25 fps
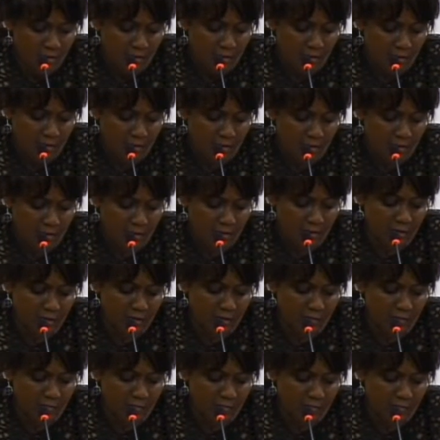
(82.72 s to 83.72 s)

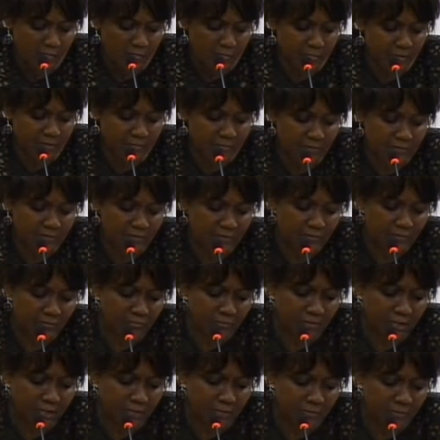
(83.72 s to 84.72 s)
É, uma vez que no
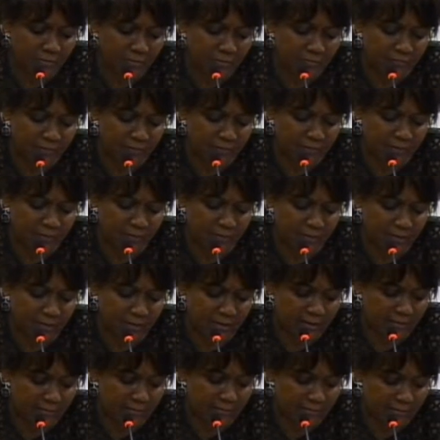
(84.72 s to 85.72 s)
horário previsto para a
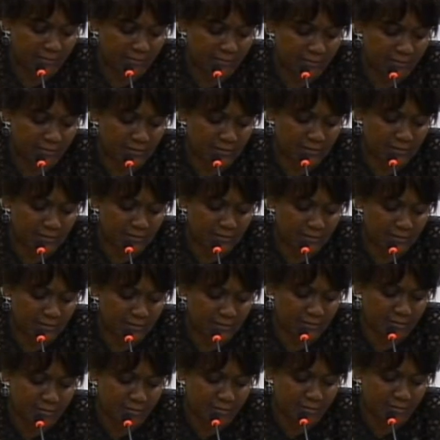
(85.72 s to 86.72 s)
realização dessa
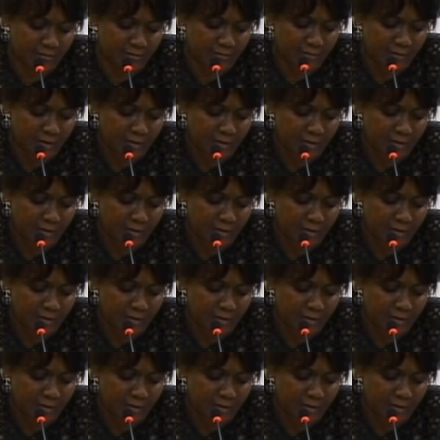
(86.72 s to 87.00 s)
sessão